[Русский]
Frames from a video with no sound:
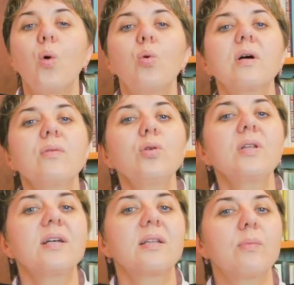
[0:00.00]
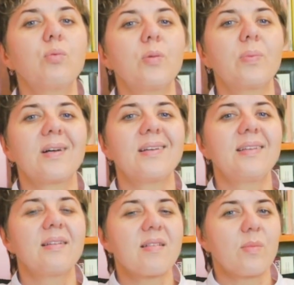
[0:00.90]
У кого-то эта боль
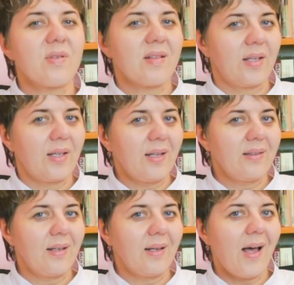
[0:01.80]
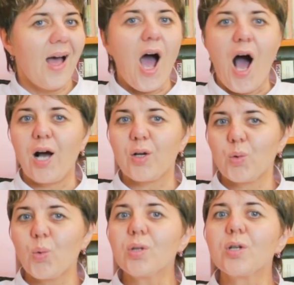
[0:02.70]
проходила самостоятельно, а
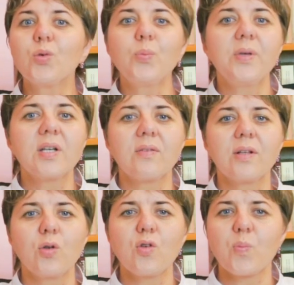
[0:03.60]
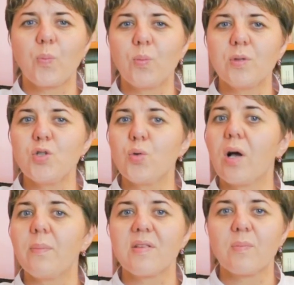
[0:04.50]
кто-то купировал ее с помощью
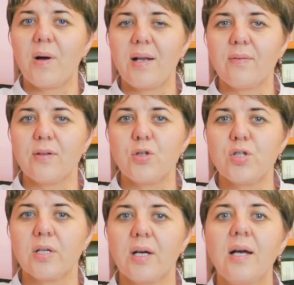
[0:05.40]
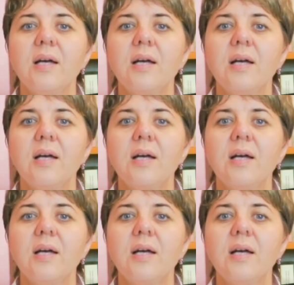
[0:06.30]
обезболивающих.